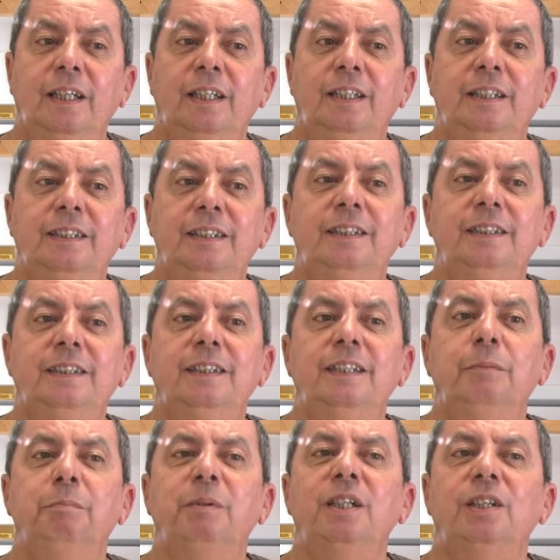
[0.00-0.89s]
Et si
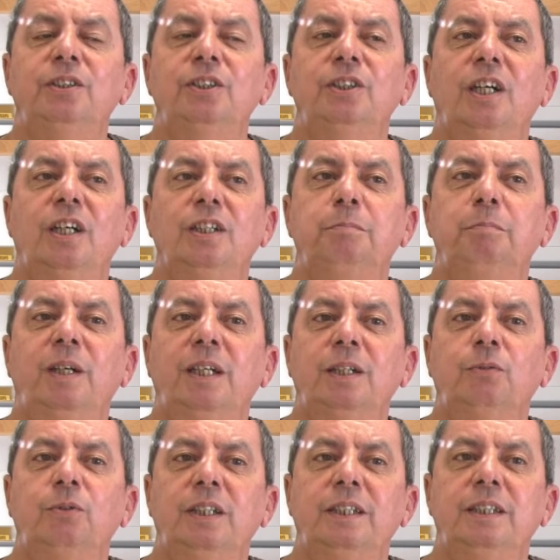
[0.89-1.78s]
c'était pris en charge par
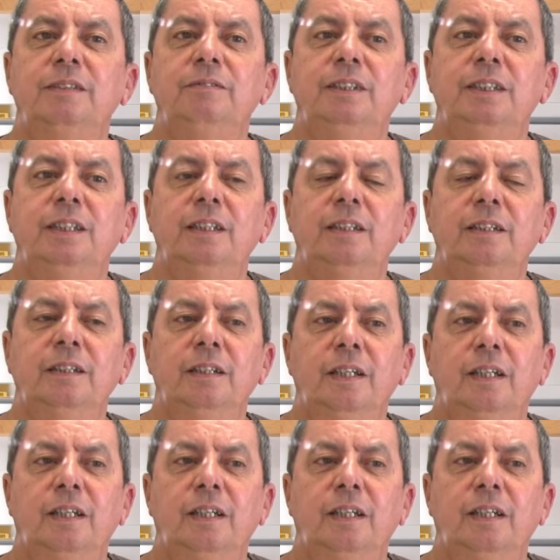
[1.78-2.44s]
la collectivité,